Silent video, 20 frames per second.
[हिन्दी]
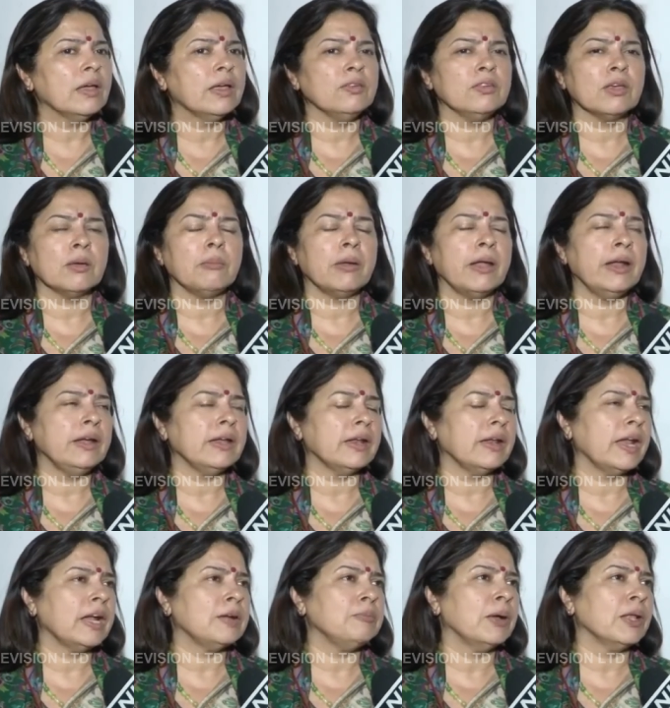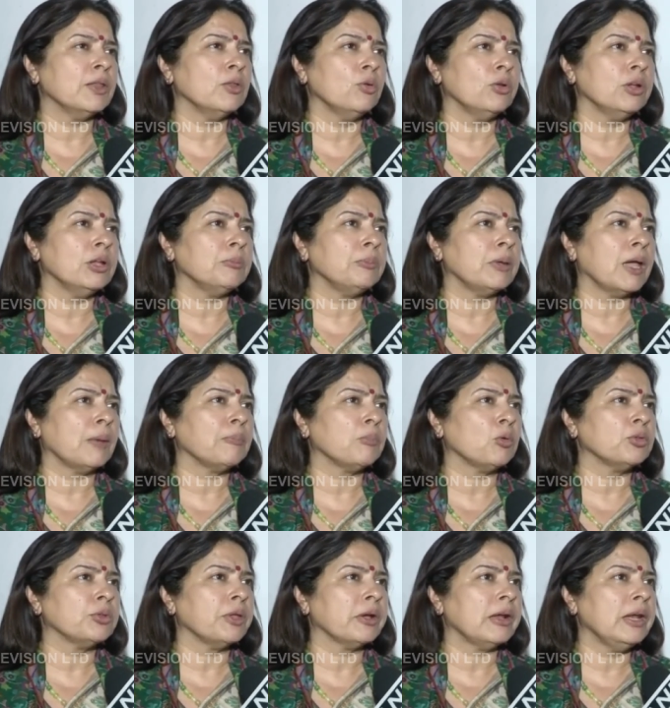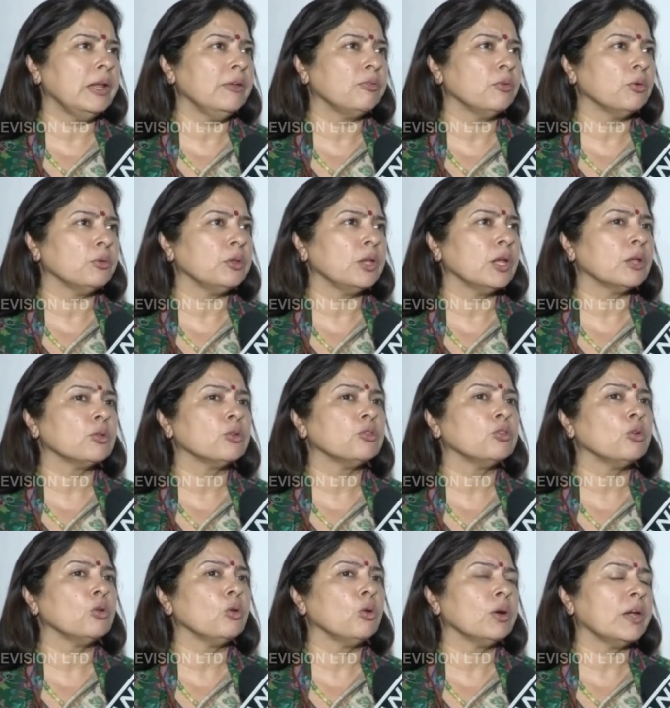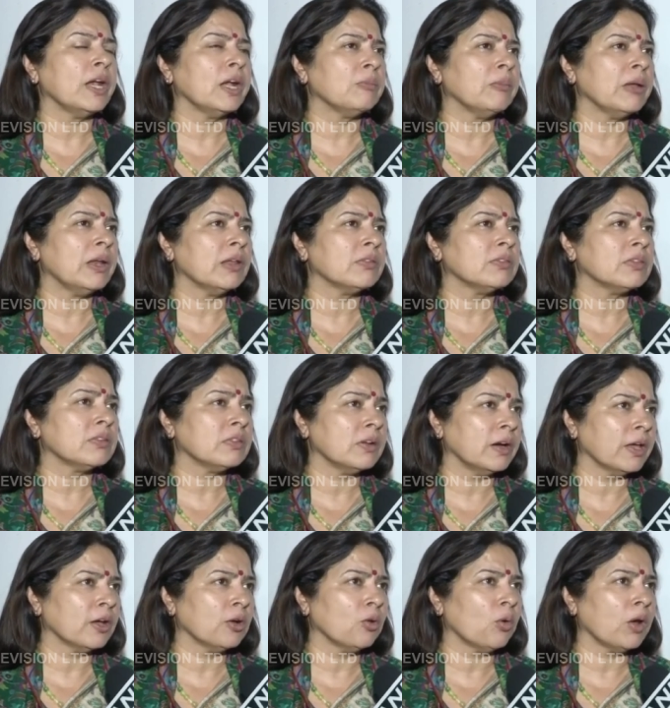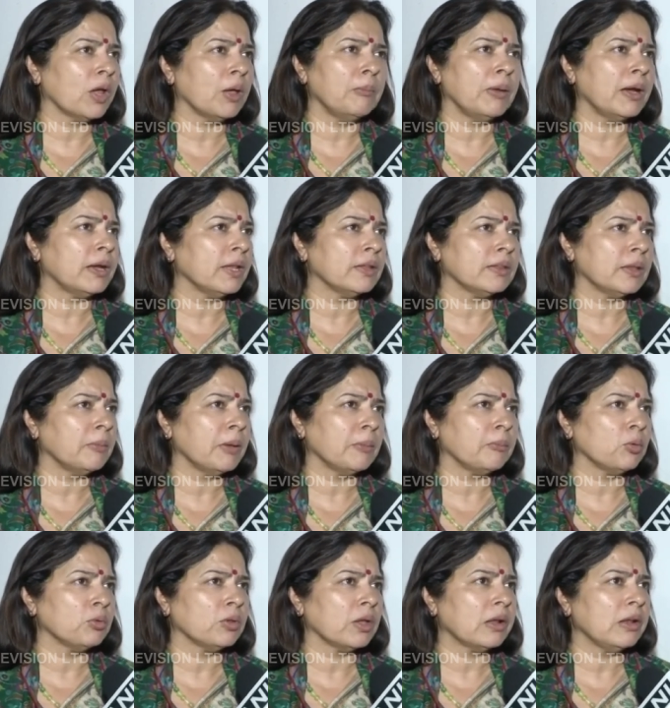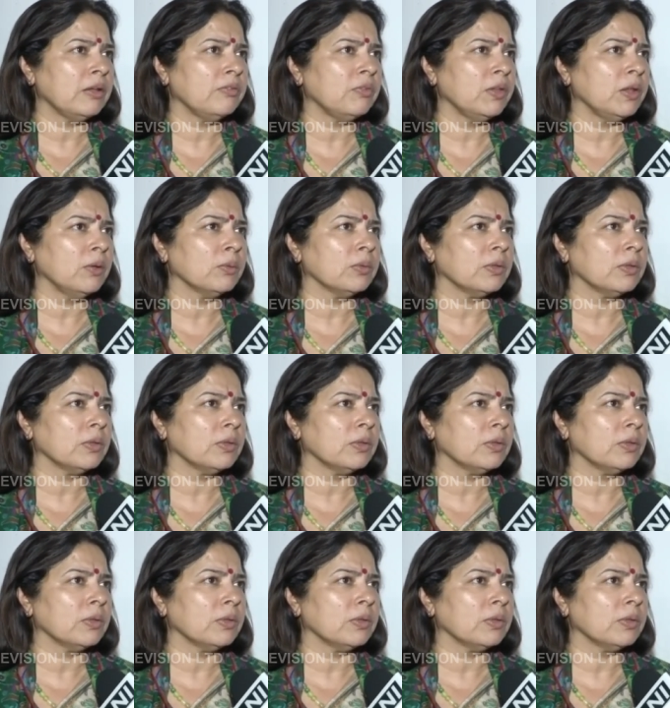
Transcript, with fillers: कि जब इंटरनेट बंद होने पे आपको तकलीफ होती है तो जो लोग डेढ़ महीने से सड़क रोक के बैठे तब आपको तकलीफ नहीं